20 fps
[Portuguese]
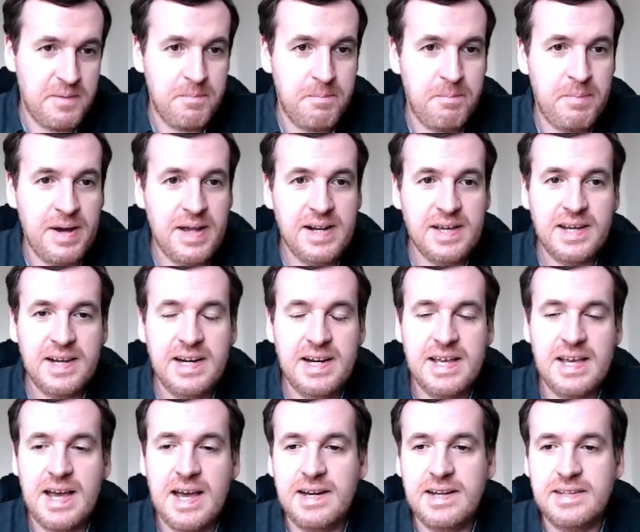Para
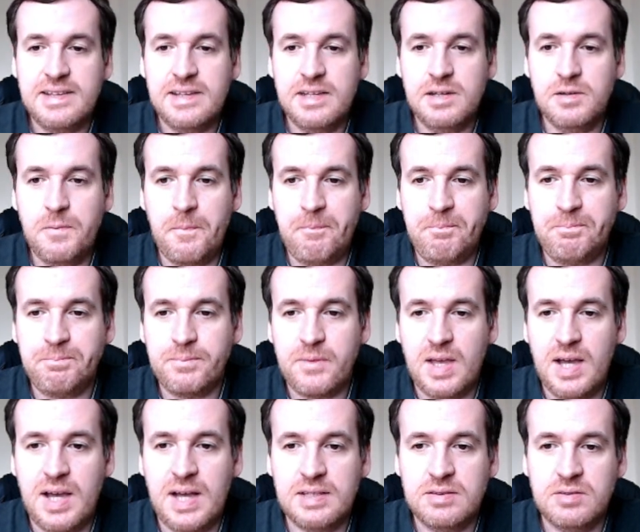criar então
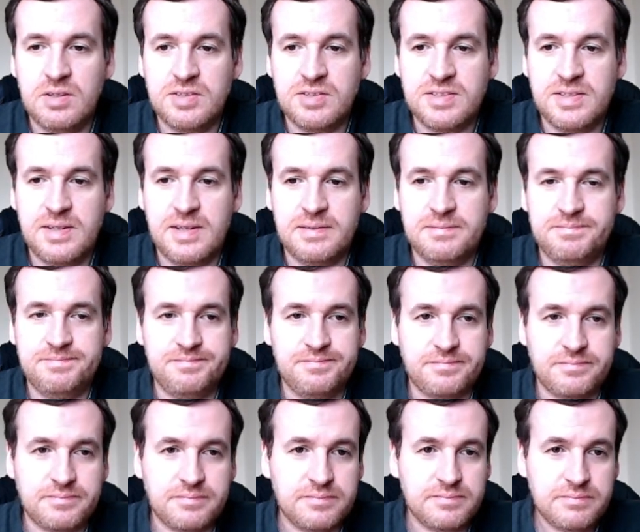a nossa
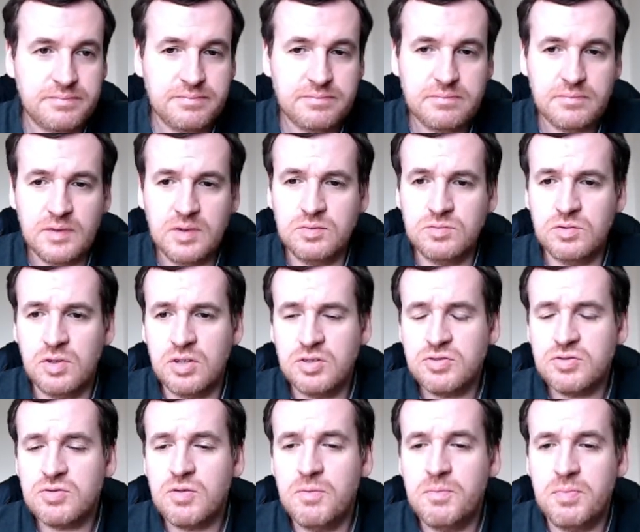
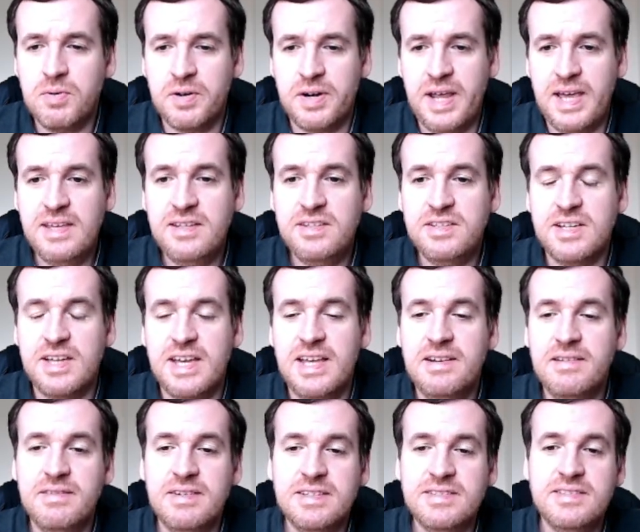nosso componente,
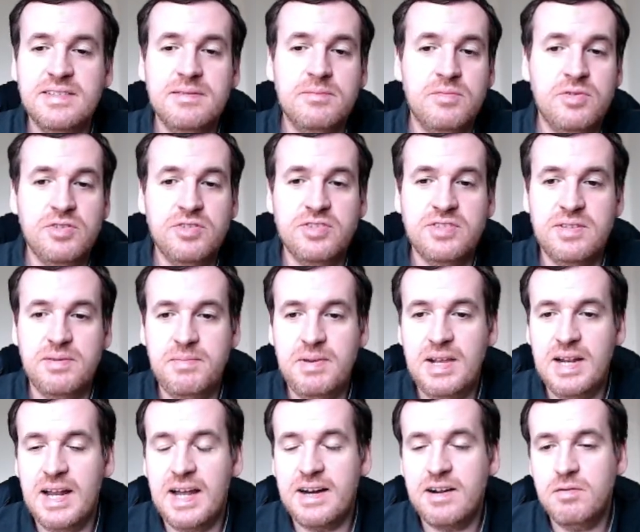ele vai ser muito
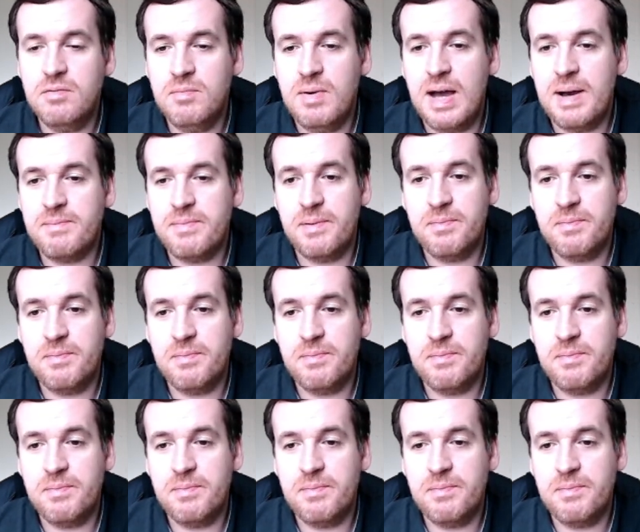similar ao mapa,